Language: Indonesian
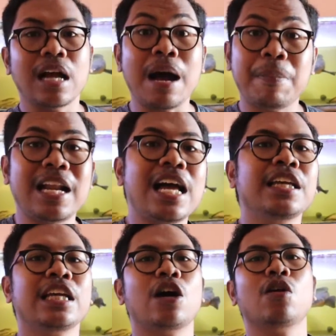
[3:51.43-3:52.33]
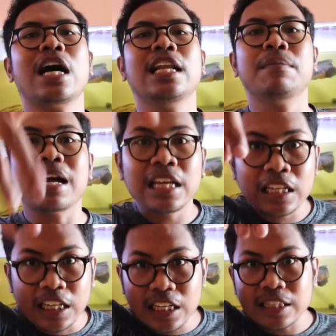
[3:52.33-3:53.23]
Apalagi kalau kalian
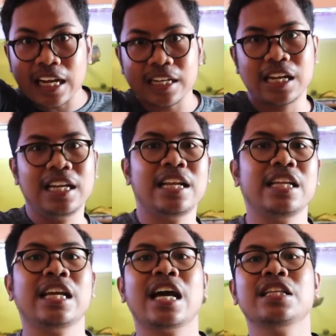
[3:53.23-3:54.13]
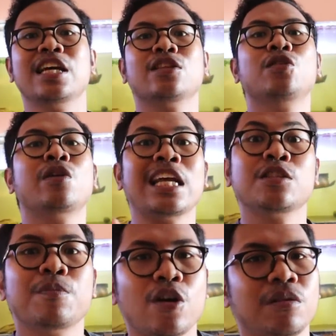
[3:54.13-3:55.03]
manggil gini tangan kalian ikannya itu
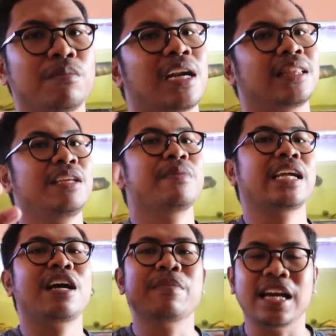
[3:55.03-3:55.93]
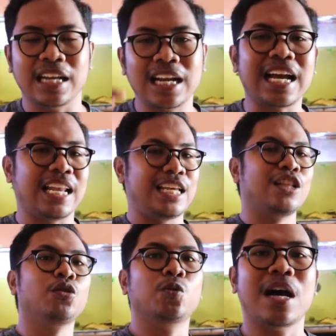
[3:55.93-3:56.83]
respon, berarti mereka mengenal
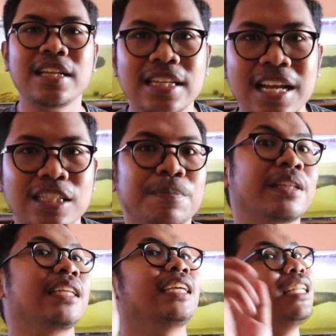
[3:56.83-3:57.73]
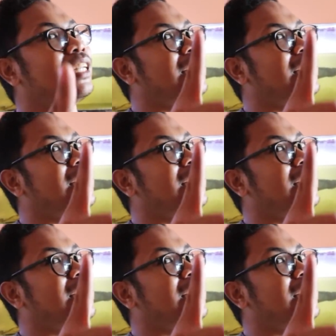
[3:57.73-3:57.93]
kalian tuannya seperti gini